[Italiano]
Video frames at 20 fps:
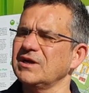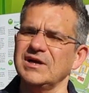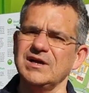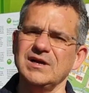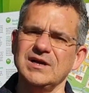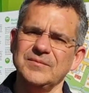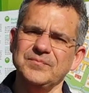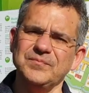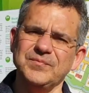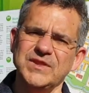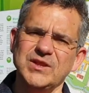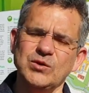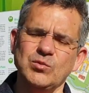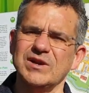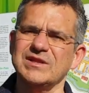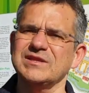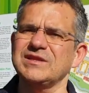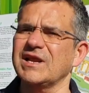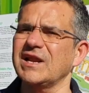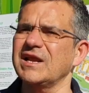ehm, di
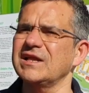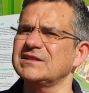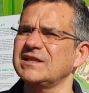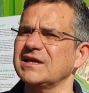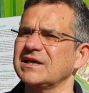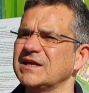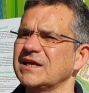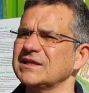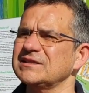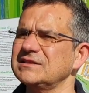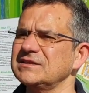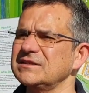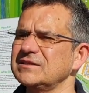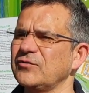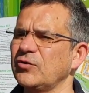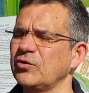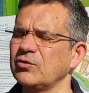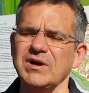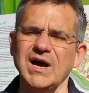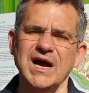quartiere
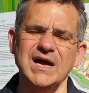alternativo,